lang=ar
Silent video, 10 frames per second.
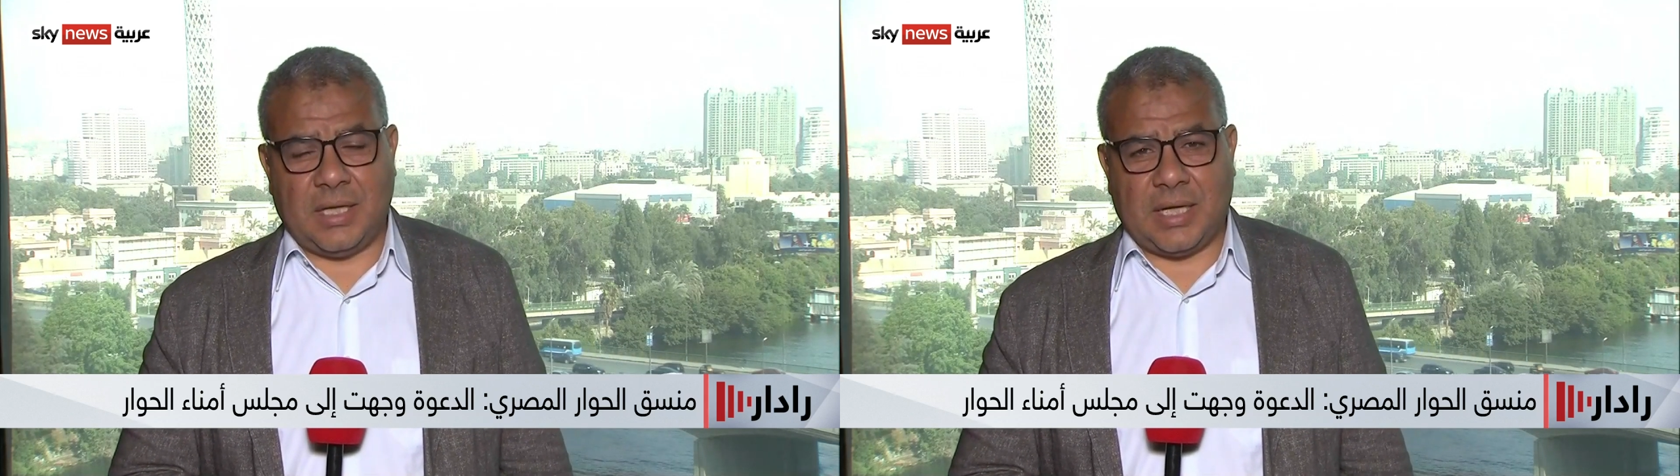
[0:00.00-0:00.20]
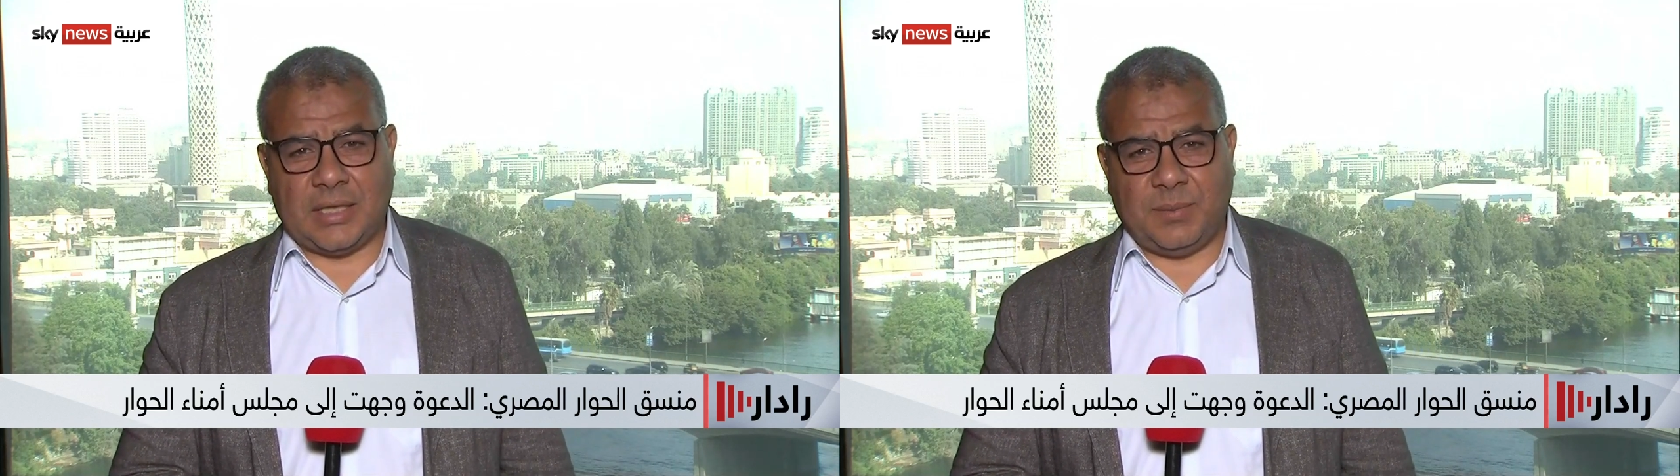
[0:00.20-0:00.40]

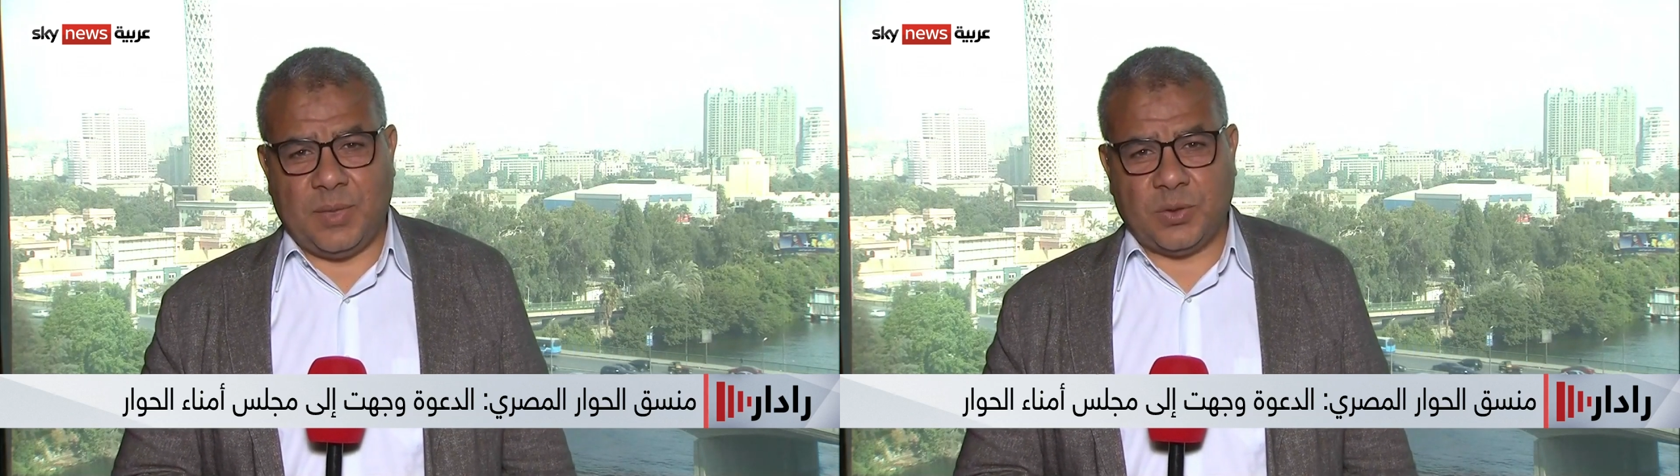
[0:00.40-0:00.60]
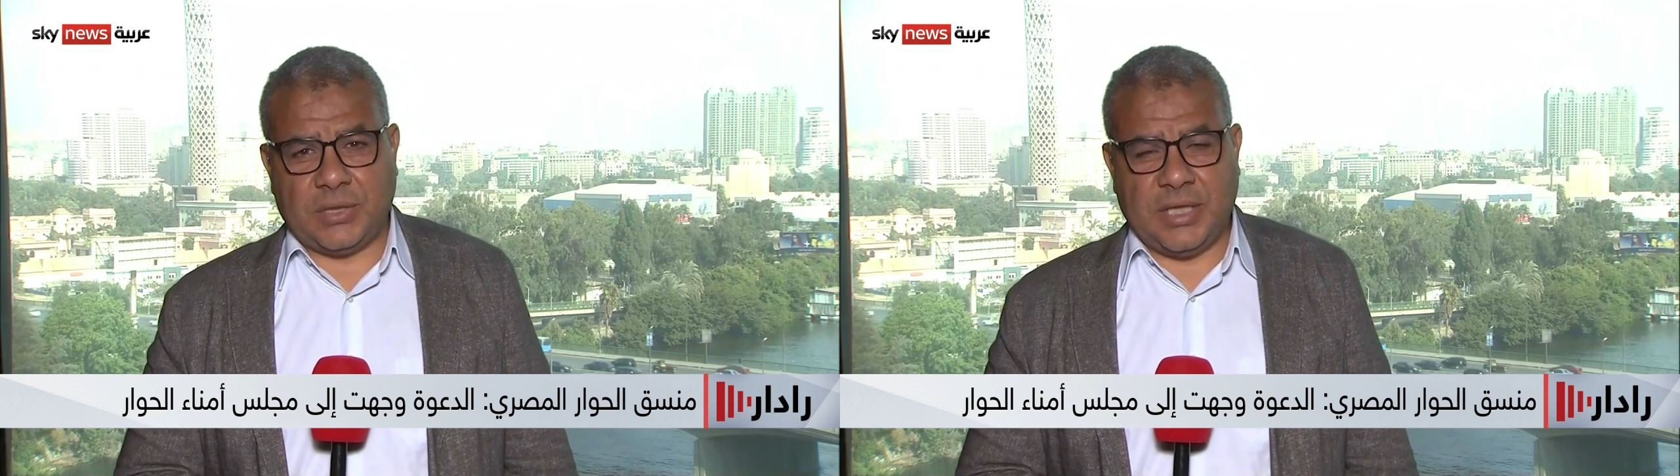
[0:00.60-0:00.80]
الأكاديمية
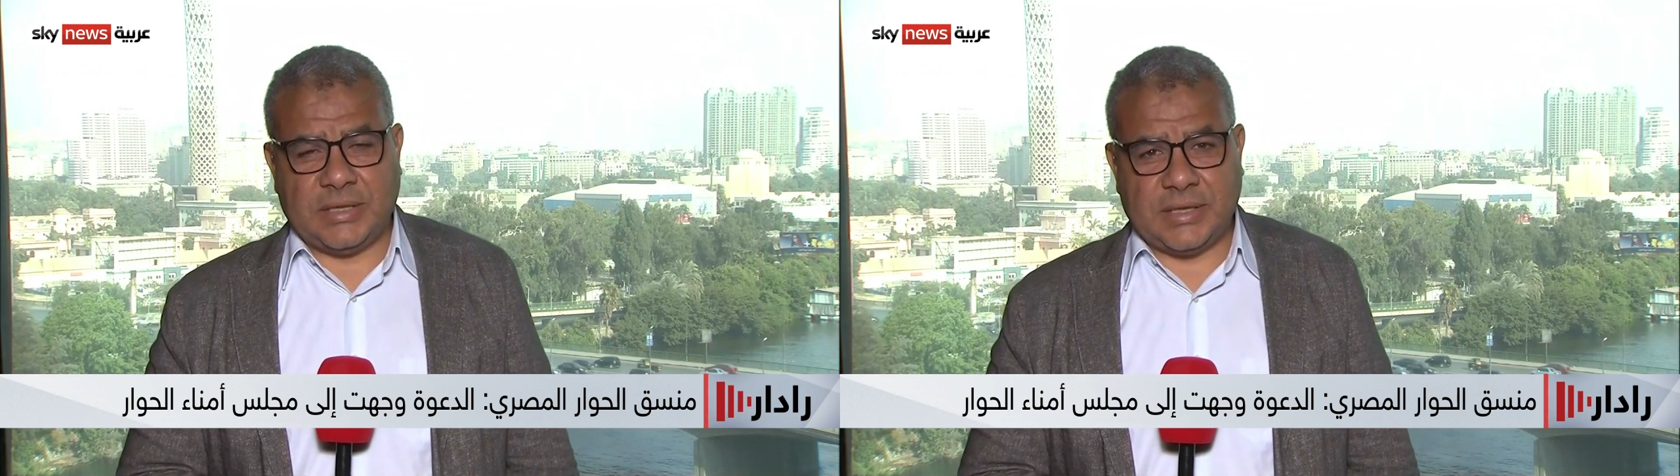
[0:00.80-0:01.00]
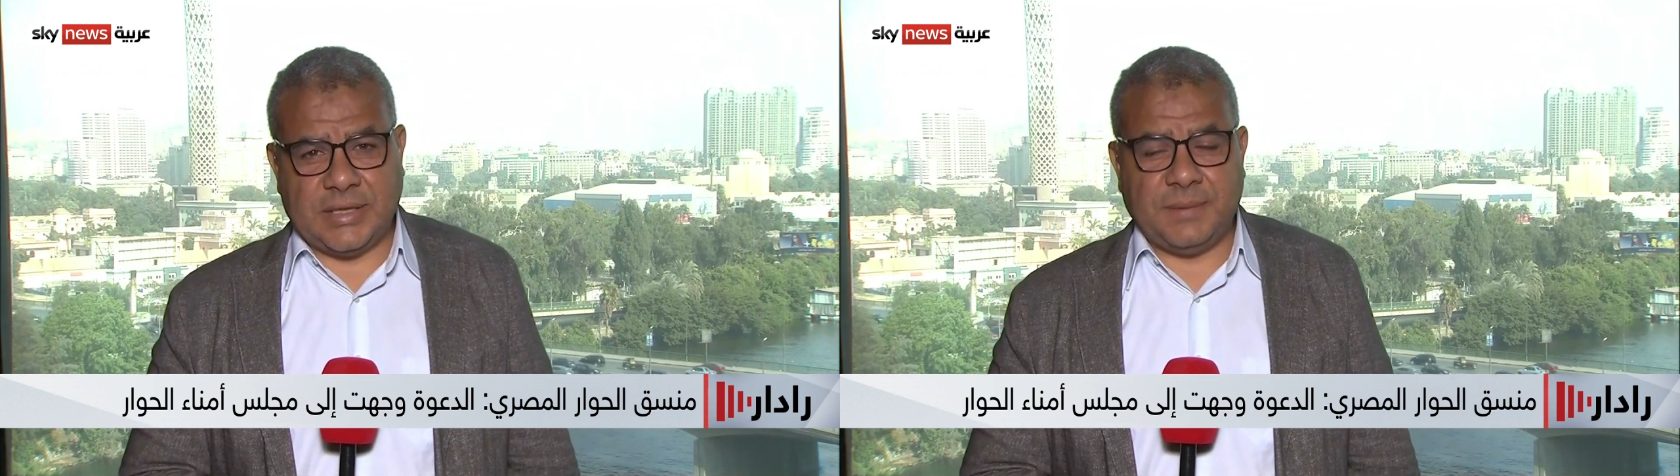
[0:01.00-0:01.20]
الوطنية
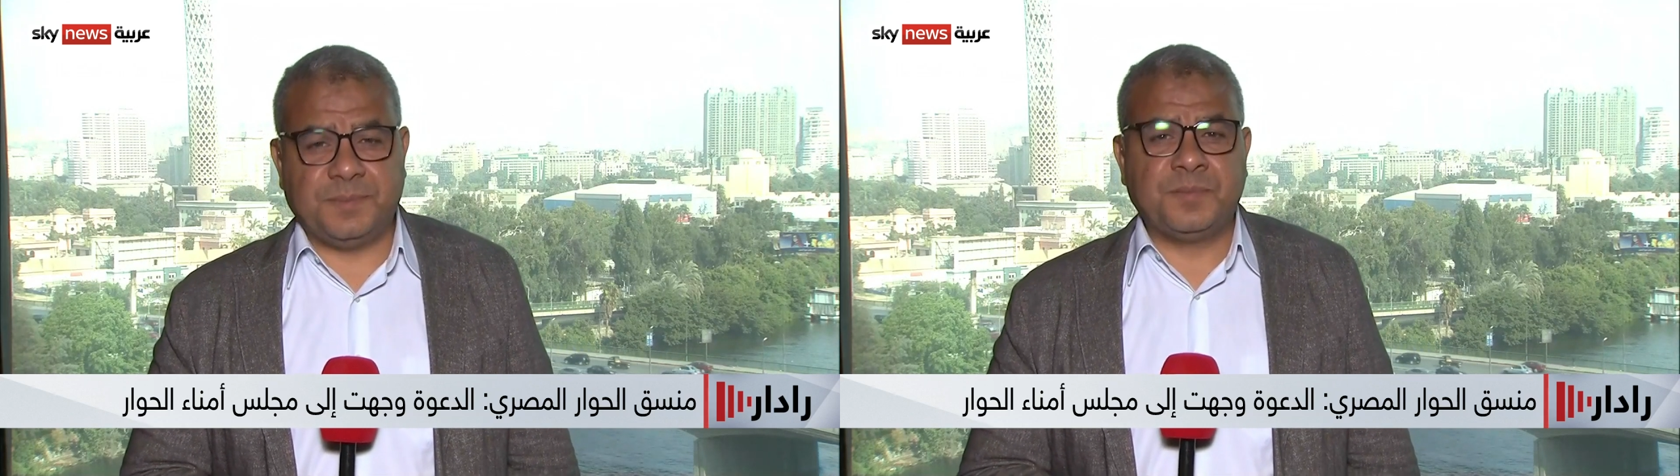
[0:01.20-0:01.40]
للتدريب